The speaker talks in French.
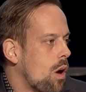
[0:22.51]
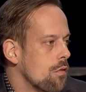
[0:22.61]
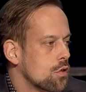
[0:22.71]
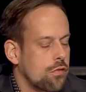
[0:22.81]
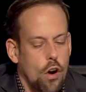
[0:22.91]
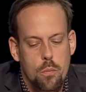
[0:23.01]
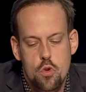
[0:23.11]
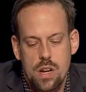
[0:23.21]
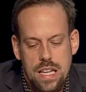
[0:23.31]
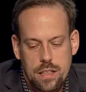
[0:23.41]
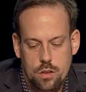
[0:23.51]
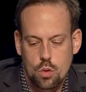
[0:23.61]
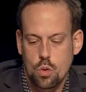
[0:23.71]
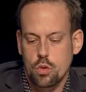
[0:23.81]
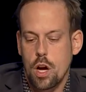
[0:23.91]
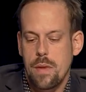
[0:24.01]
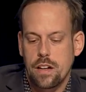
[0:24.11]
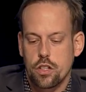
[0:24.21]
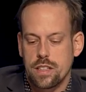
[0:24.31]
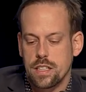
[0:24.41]
en vue de formuler nos
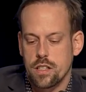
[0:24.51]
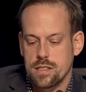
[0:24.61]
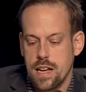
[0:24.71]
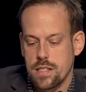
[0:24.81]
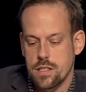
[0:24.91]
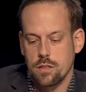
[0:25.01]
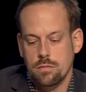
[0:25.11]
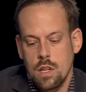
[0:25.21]
demandes de négociation.